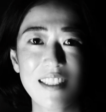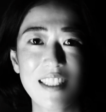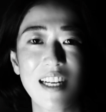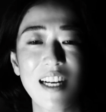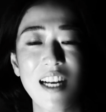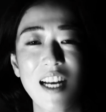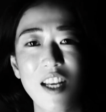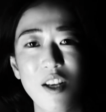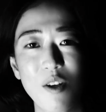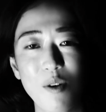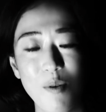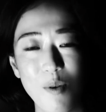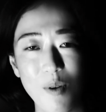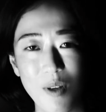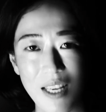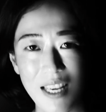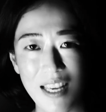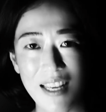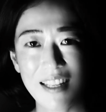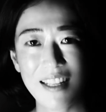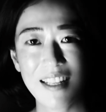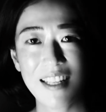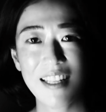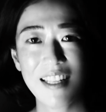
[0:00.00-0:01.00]
社会貢
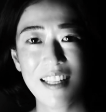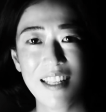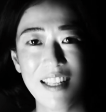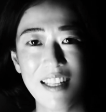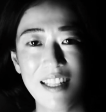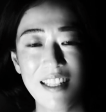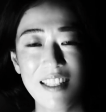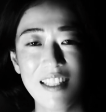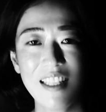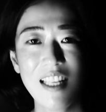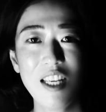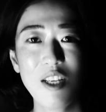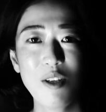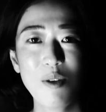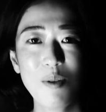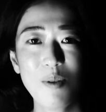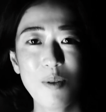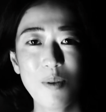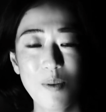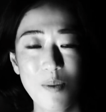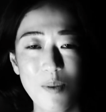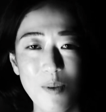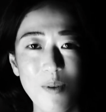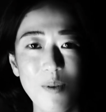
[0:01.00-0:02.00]
献ってい
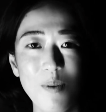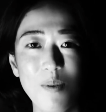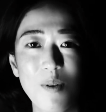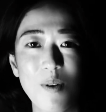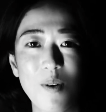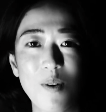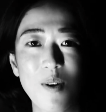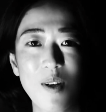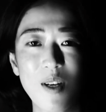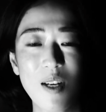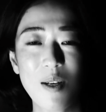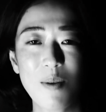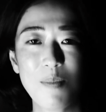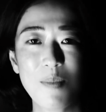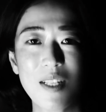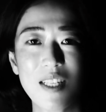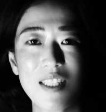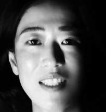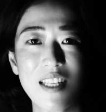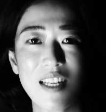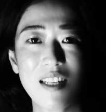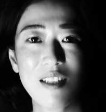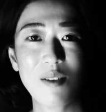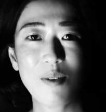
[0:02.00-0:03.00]
うところを
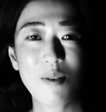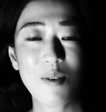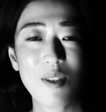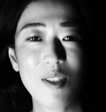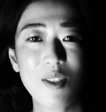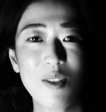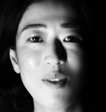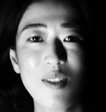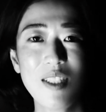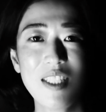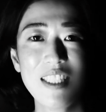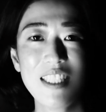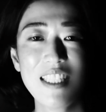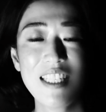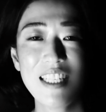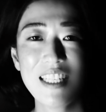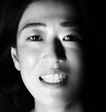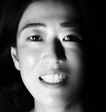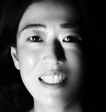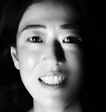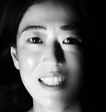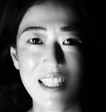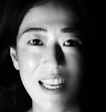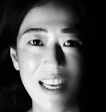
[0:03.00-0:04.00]
皆さんと一緒に
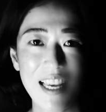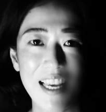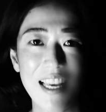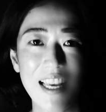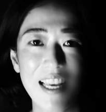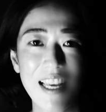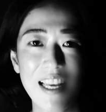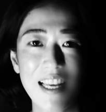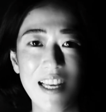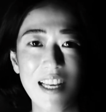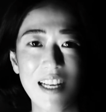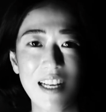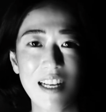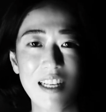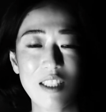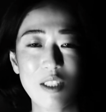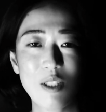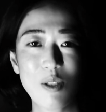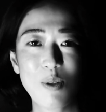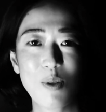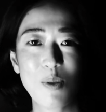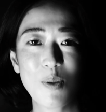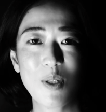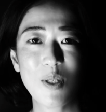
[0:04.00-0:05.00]
シェアして
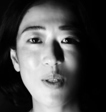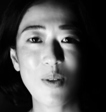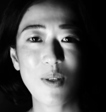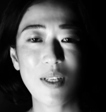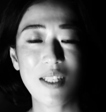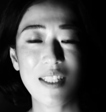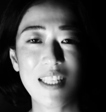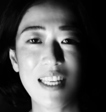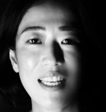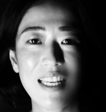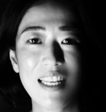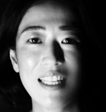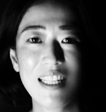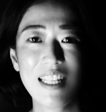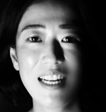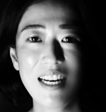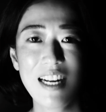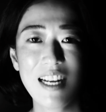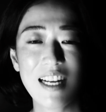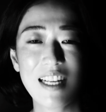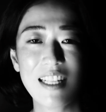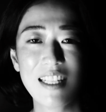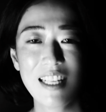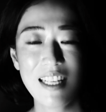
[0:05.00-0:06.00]
活動を広げていけ
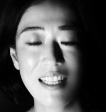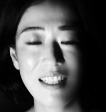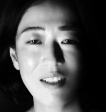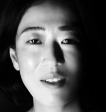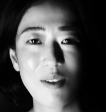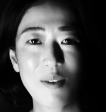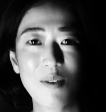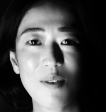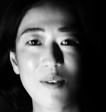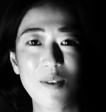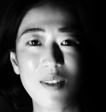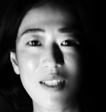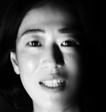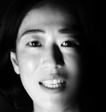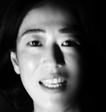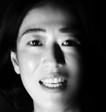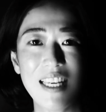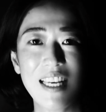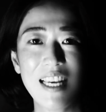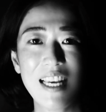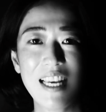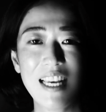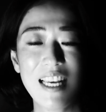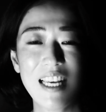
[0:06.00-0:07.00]
たらなというふう
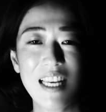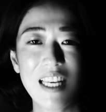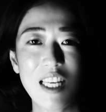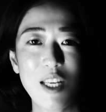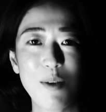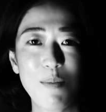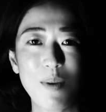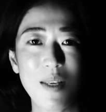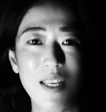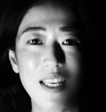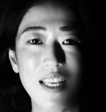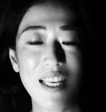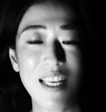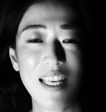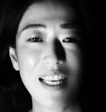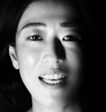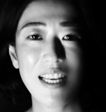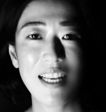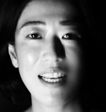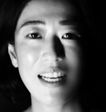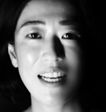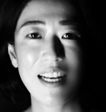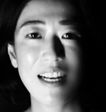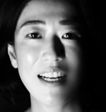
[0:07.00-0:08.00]
に日々
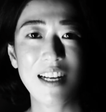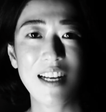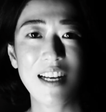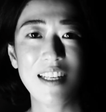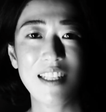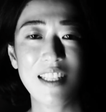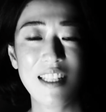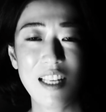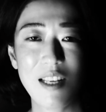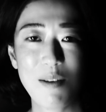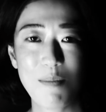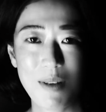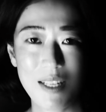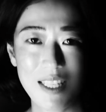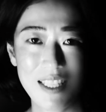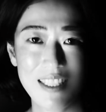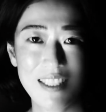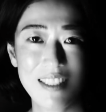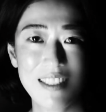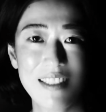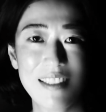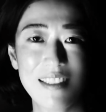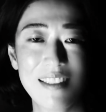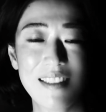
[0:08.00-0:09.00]
考えてい
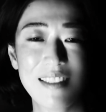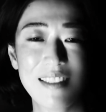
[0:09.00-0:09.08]
ます。